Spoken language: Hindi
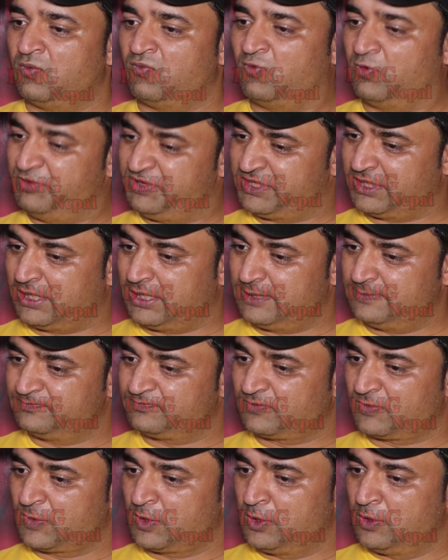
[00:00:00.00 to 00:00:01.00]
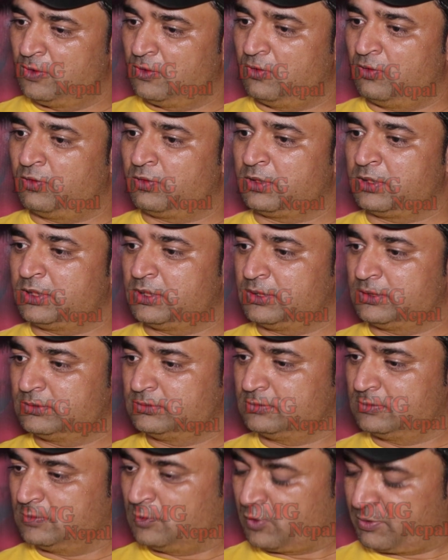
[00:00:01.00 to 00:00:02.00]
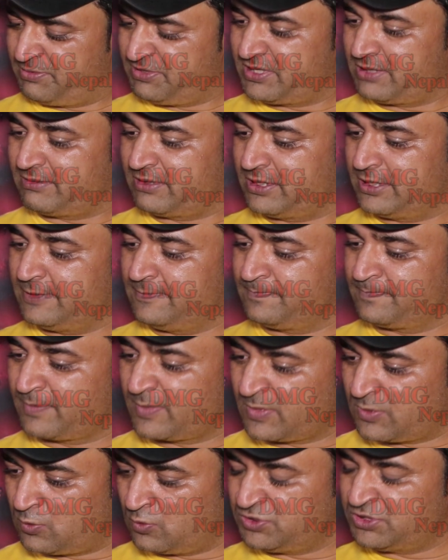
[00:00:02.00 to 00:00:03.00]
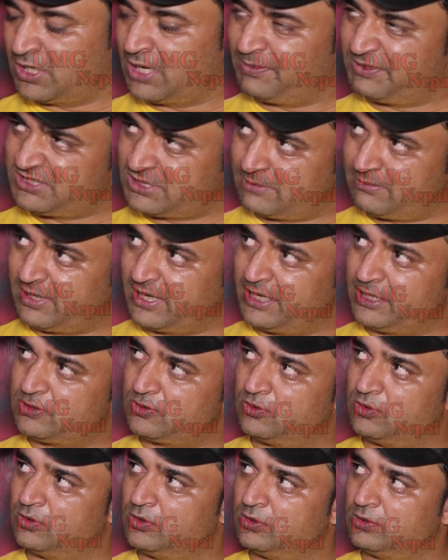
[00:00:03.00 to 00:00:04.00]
वो भी था और और भी थे बंदे तो यहाँ पे जब आए तो